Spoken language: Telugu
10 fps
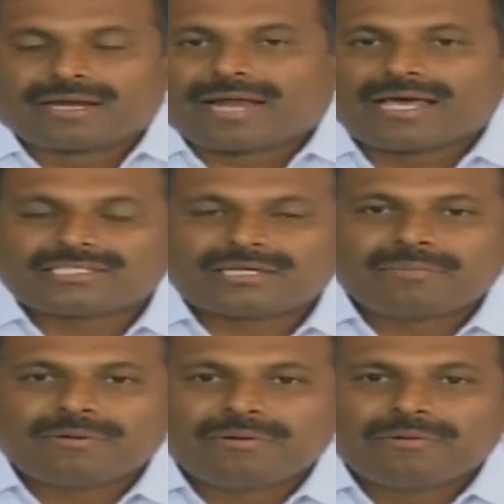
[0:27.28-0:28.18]

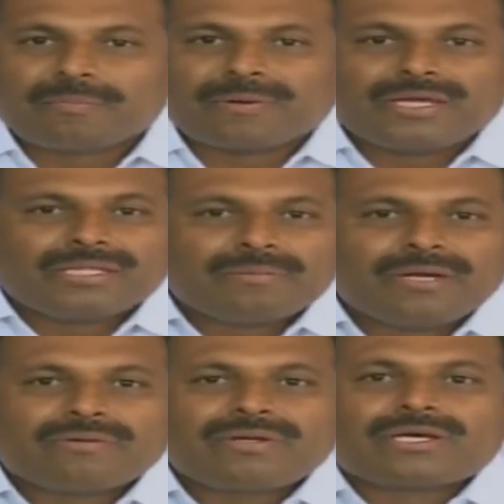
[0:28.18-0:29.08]
రాష్ట్రంలో
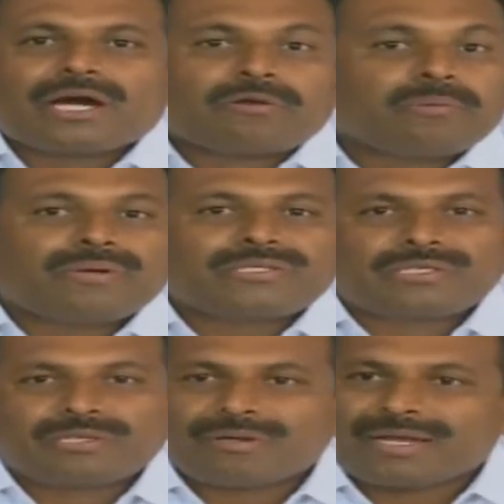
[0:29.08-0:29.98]
విపరీతమైనటువంటి కరువు
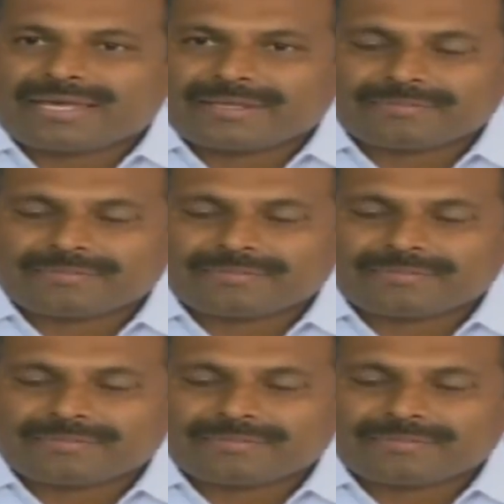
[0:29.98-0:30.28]
పరిస్థితులు ఉన్నాయి